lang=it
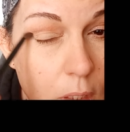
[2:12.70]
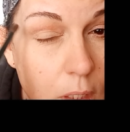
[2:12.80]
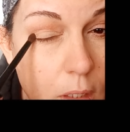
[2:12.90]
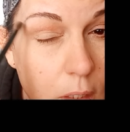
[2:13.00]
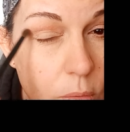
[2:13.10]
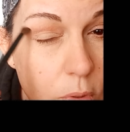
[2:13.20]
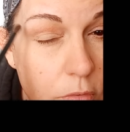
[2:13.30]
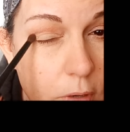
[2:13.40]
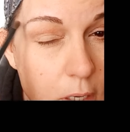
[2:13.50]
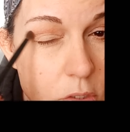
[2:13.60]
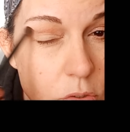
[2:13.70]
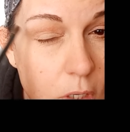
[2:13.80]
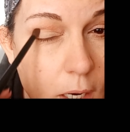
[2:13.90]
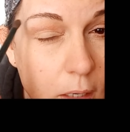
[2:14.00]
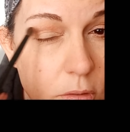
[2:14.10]
E anche qui verso
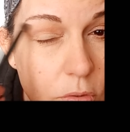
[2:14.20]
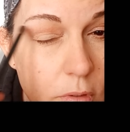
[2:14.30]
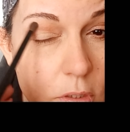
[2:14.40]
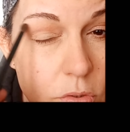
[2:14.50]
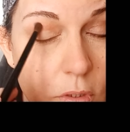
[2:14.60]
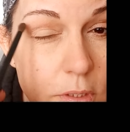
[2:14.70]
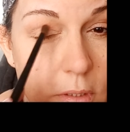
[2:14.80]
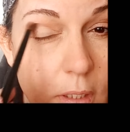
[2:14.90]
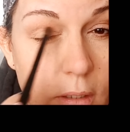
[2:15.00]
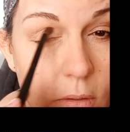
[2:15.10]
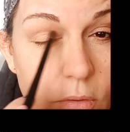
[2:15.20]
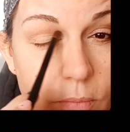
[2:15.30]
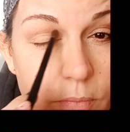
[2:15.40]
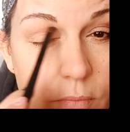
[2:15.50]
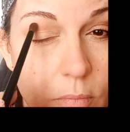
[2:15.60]
l'alto, verso l'esterno.